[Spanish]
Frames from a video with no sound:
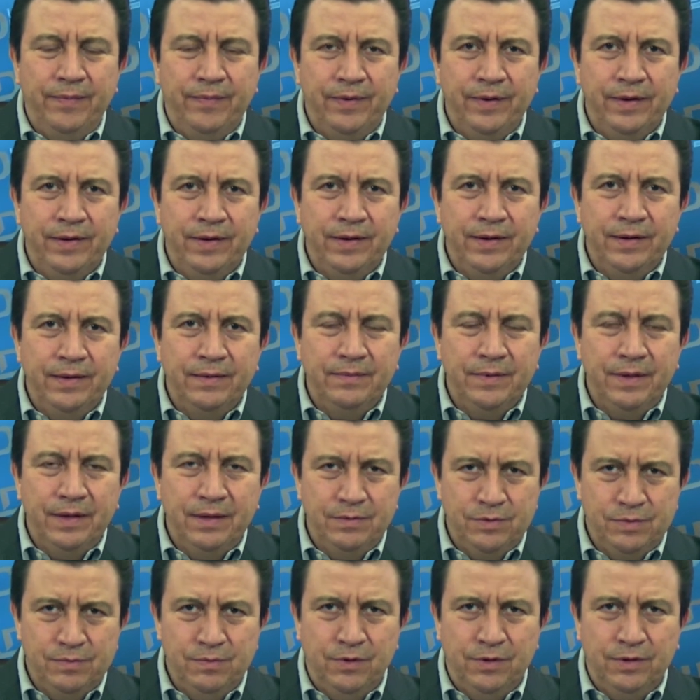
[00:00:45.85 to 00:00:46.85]

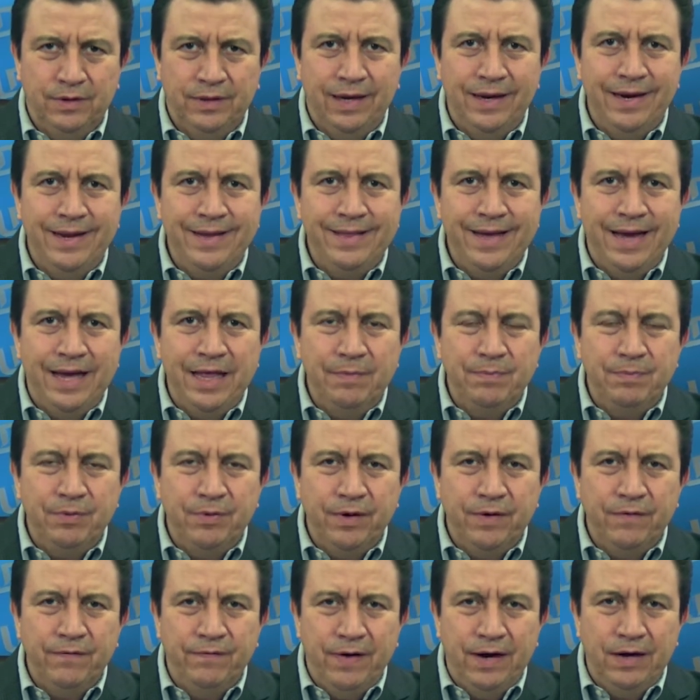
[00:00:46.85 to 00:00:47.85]
digamos, mortalidad
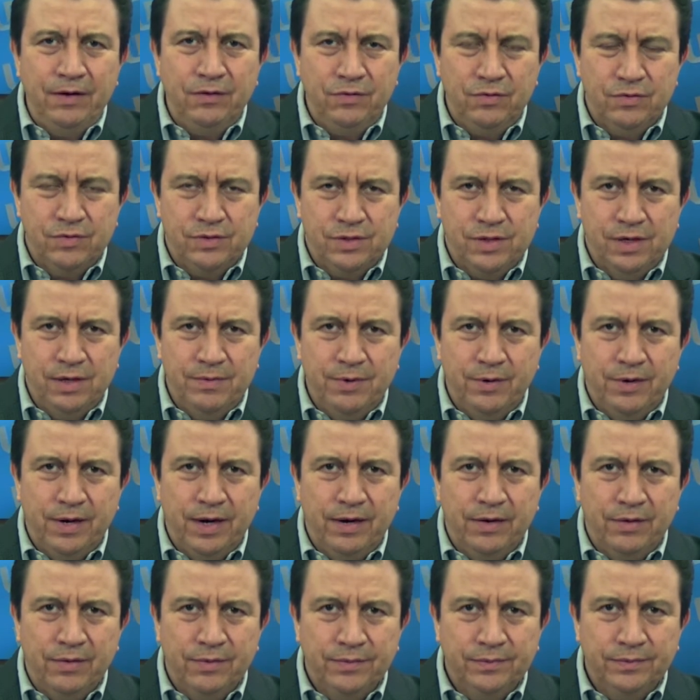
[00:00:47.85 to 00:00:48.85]
por infartos al
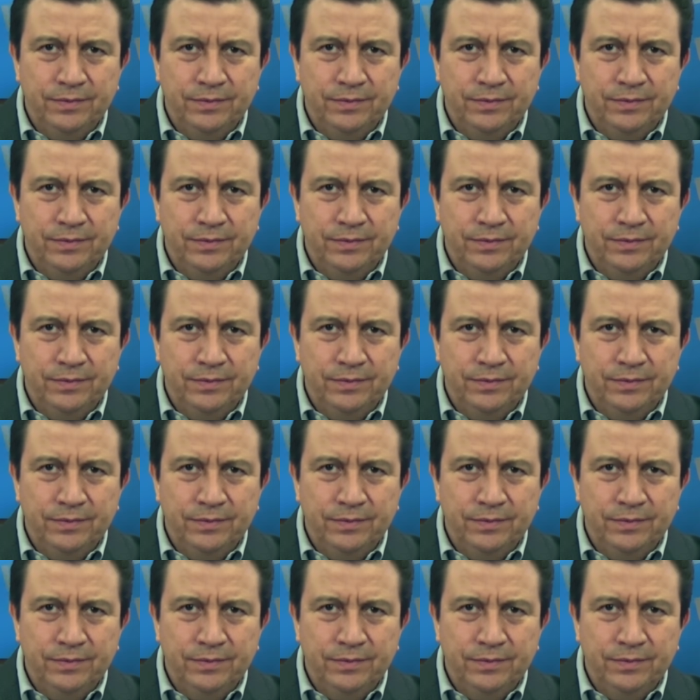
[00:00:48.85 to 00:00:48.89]
miocardio?